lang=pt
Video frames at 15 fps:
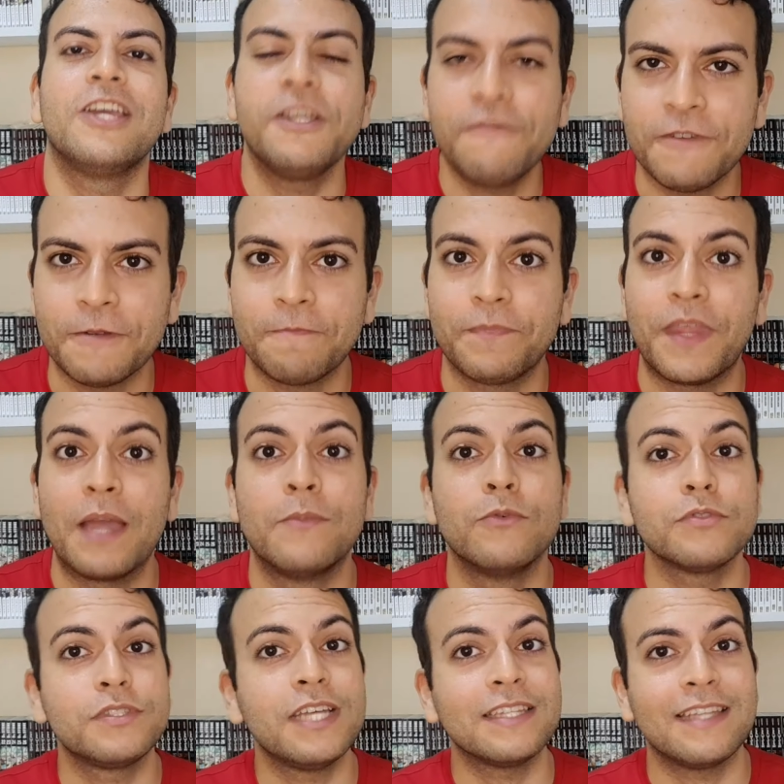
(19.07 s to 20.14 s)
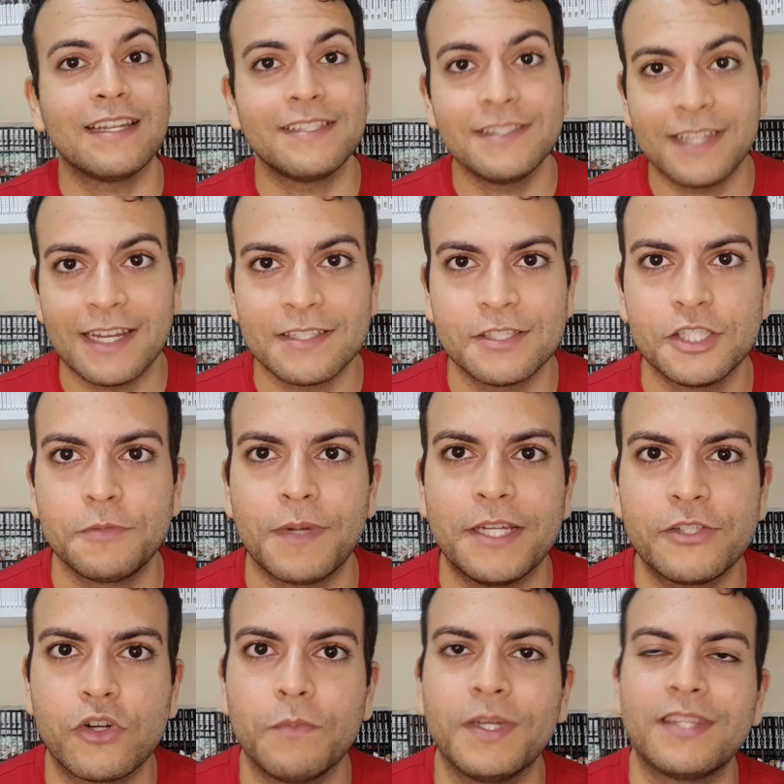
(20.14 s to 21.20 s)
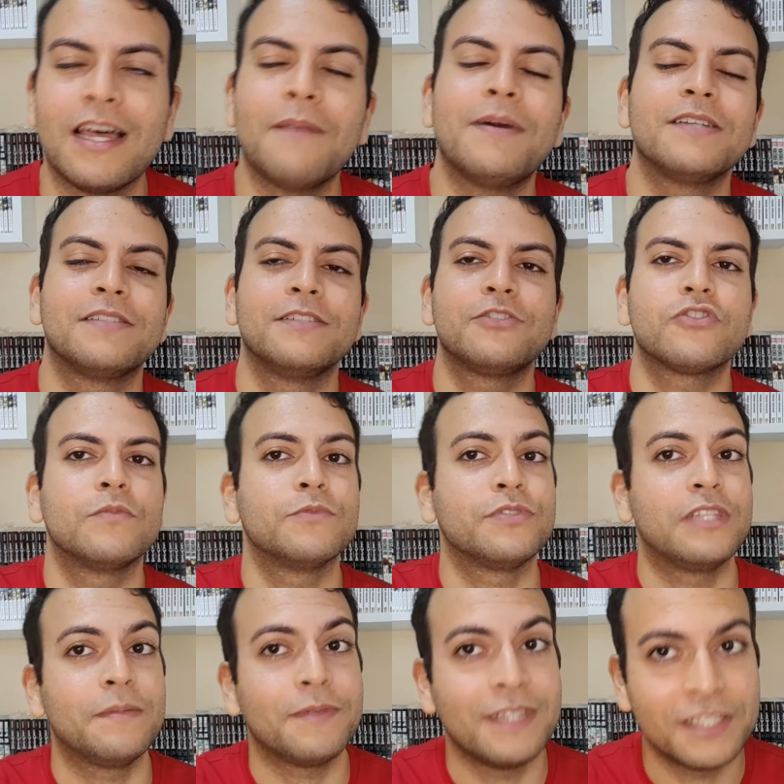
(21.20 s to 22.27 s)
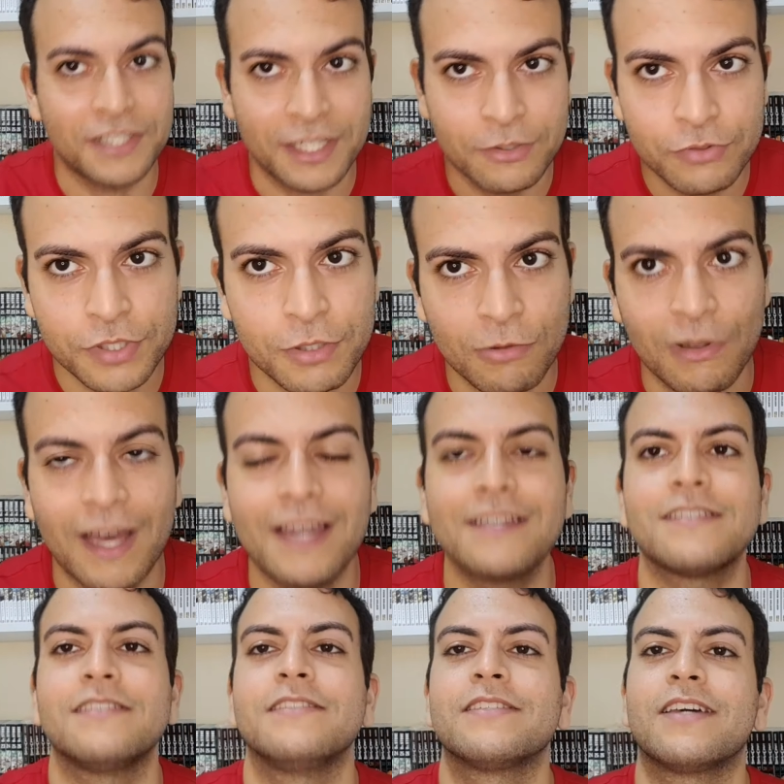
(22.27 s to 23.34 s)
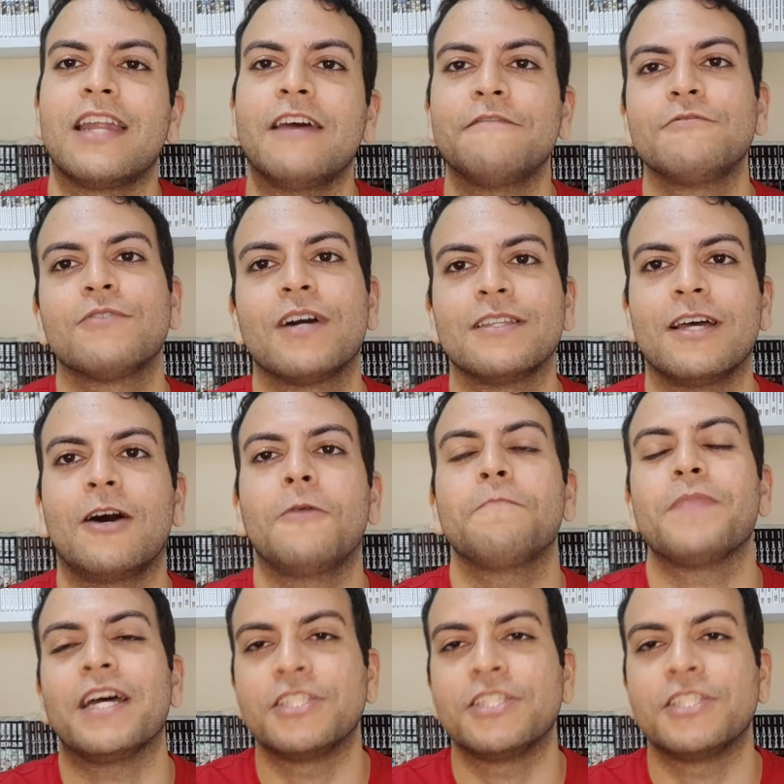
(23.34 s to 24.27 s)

Enfim, tem muitos detalhes interessantes para a gente comentar, mas antes, como sempre, deixa aí o seu like, se inscreve no canal,